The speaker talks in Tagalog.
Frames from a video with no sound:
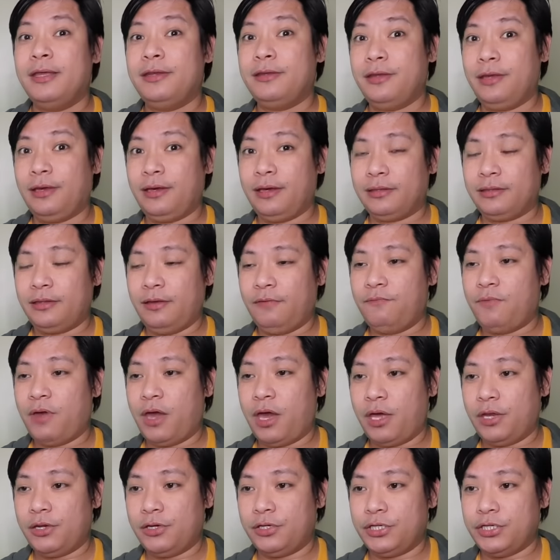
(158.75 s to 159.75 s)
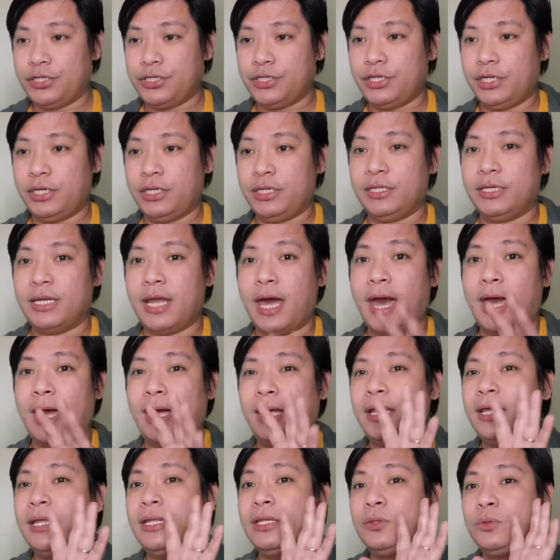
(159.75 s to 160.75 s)
negative energy
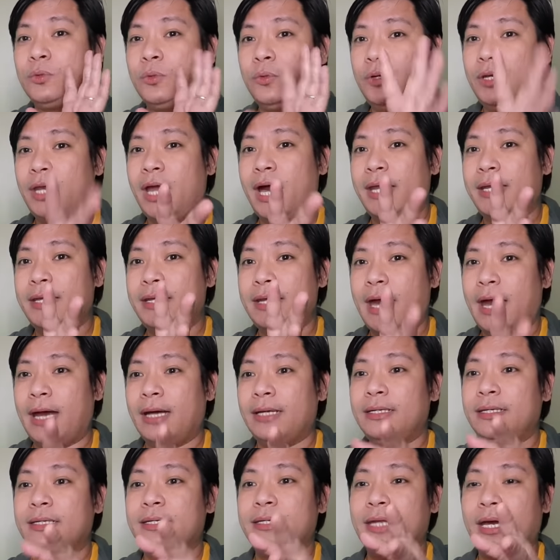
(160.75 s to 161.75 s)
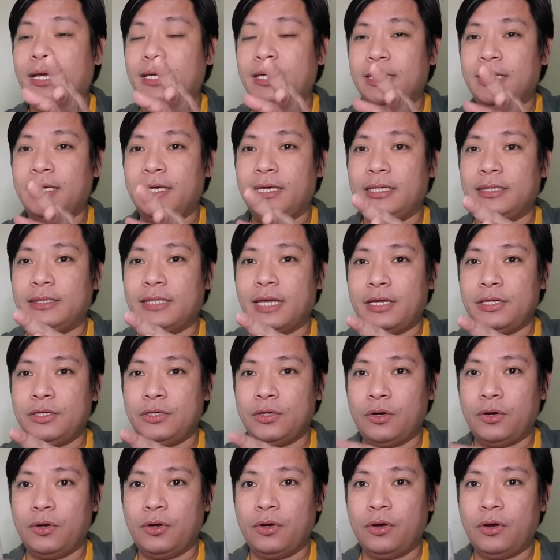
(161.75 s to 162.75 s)
na tulad ng nakikita
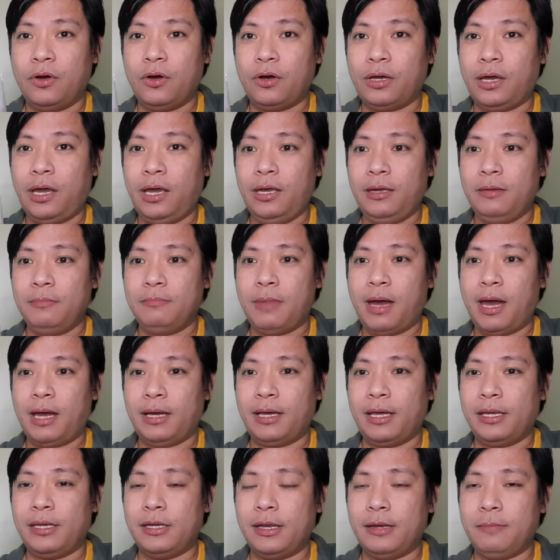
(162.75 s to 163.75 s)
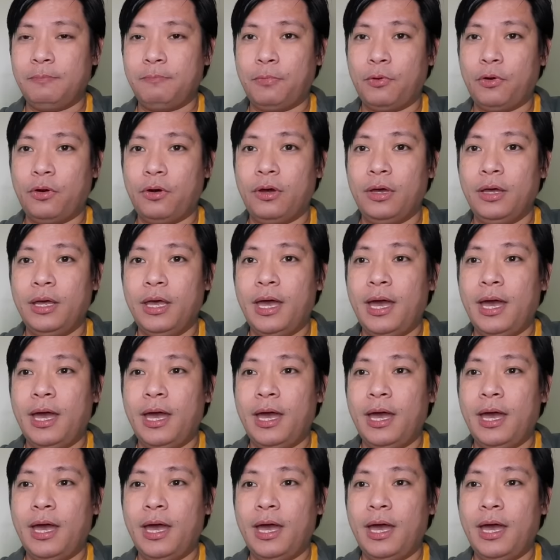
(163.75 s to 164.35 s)
nyo. Okay, mga ganyan po.